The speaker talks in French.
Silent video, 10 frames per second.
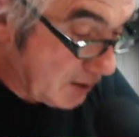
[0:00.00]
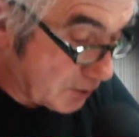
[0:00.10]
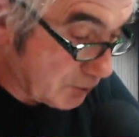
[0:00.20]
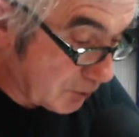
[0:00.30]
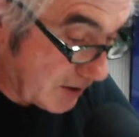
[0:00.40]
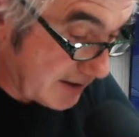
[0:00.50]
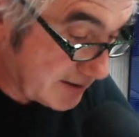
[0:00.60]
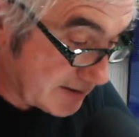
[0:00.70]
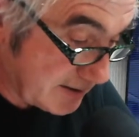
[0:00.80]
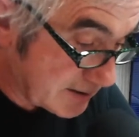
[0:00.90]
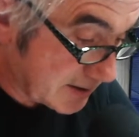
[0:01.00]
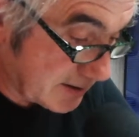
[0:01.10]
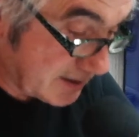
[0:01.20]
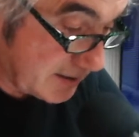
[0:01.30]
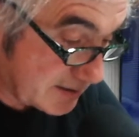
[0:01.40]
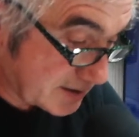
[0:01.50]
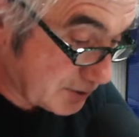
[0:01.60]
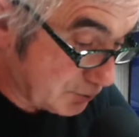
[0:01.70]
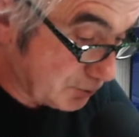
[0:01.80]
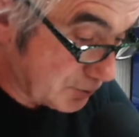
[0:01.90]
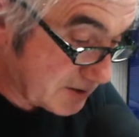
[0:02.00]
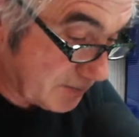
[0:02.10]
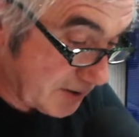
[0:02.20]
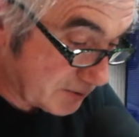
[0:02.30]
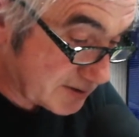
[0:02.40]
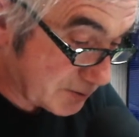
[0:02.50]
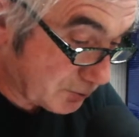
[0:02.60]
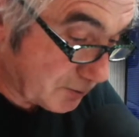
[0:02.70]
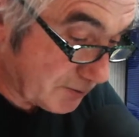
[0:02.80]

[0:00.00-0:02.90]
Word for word: Donc là, ici, il s'agit du deuxième 45 tours de